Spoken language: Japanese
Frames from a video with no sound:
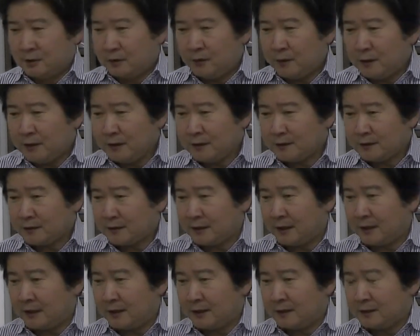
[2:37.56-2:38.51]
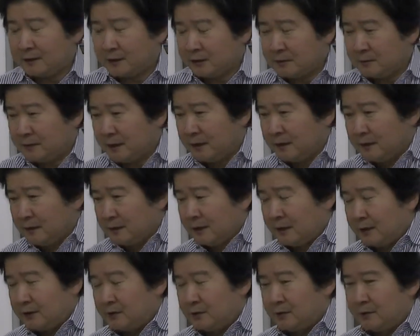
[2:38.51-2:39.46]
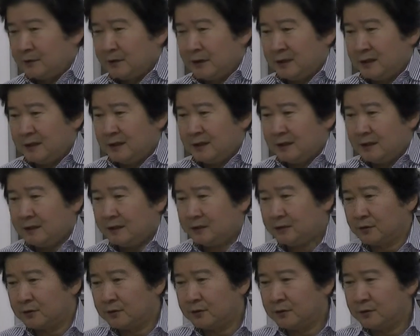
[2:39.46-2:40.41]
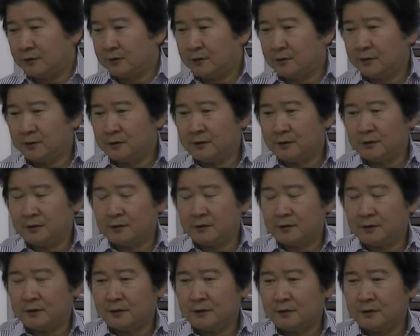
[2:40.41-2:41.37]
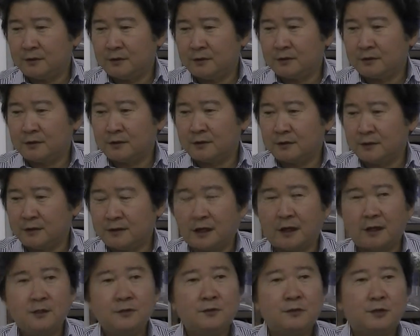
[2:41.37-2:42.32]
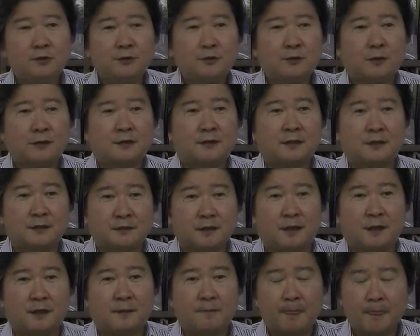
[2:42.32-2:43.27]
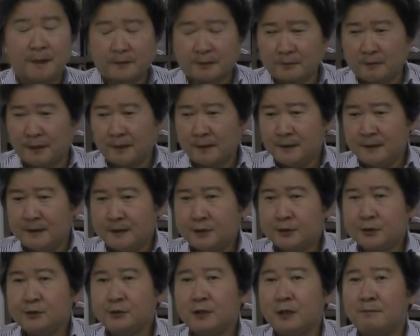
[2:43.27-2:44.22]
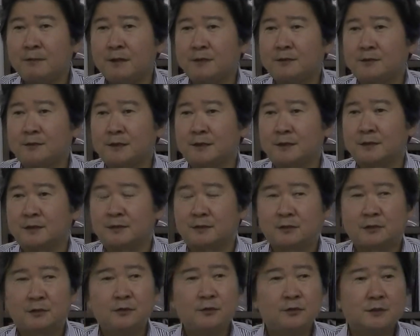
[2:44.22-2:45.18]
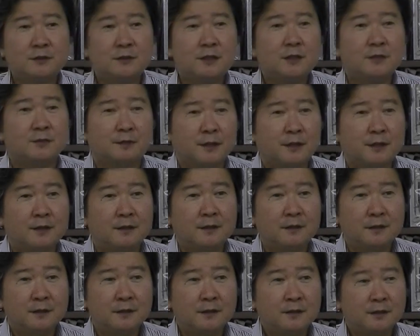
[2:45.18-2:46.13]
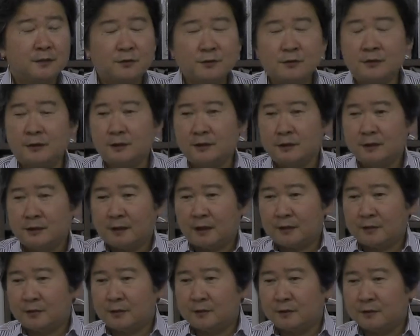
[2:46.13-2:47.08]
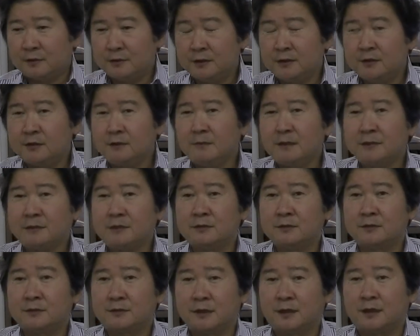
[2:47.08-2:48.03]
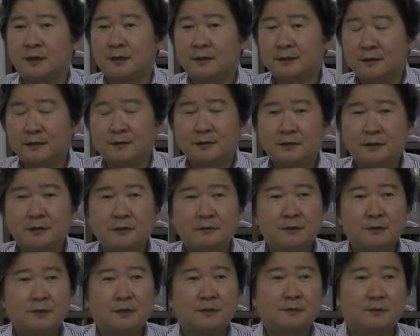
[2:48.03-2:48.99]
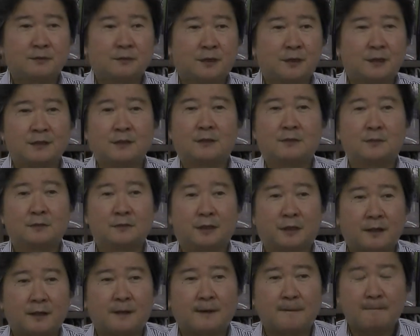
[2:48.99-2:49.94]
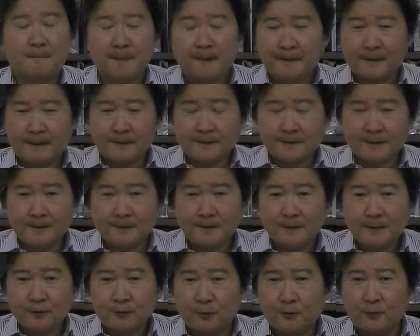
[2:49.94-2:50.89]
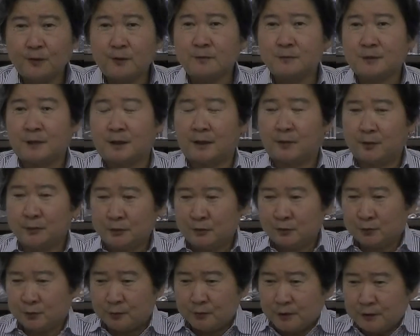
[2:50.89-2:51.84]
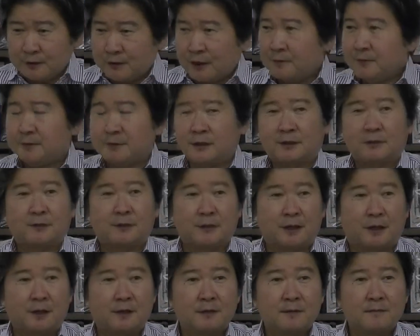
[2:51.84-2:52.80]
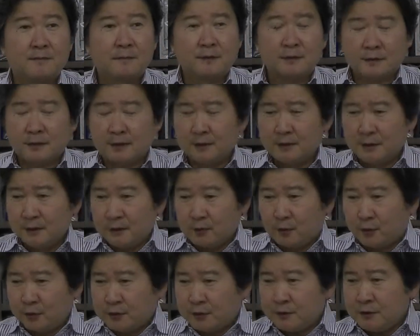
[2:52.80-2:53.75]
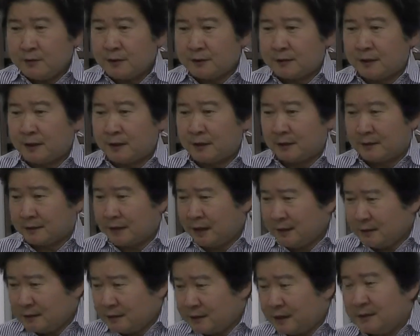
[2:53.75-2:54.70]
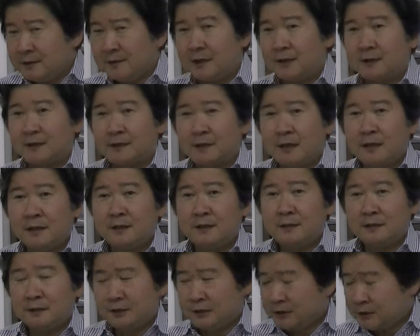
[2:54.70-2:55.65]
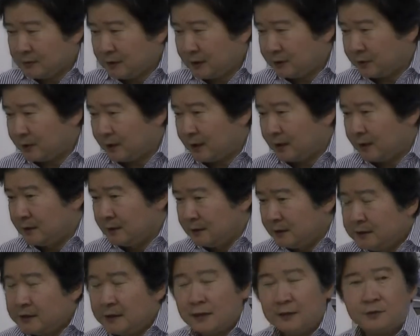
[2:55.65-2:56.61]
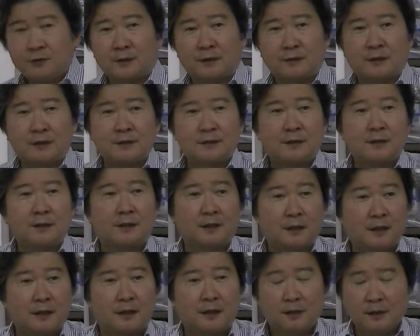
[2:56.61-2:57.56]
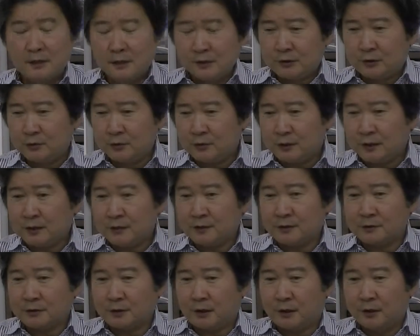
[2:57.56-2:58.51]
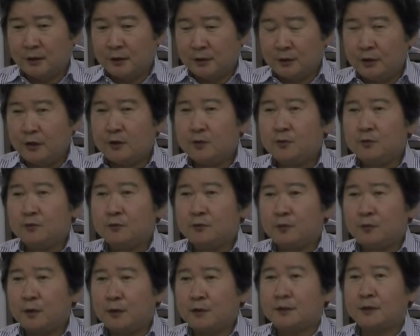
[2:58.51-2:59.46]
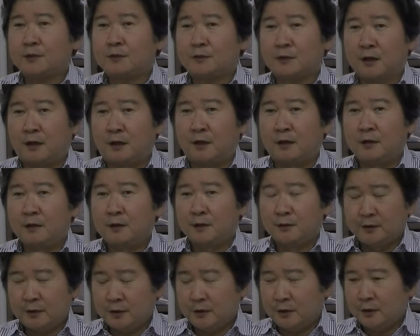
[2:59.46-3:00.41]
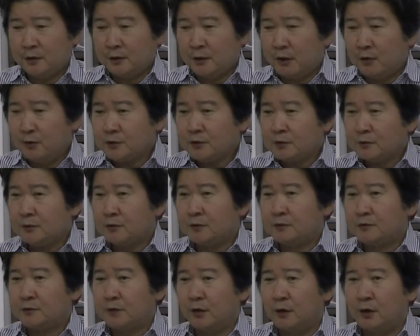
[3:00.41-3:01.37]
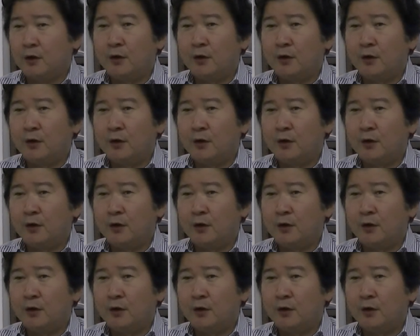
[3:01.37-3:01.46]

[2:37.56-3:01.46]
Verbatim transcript: 壊れてさ例えばあのねえっ、ー、とーね対応が遅かったらさ例えばいっしゅうかん待ってくださいって通用しないよね。で特にあのウィークリーマンスリーのさ、ね、月決めクラブって会社やってるから要するにここでもさホテルと同じサービスやってるわけだ。でこっちはさ短期滞在だないっしゅうかんとかいっかげつとか滞在だから、その間でさエアコン壊れちゃった、ね、直してくれって言って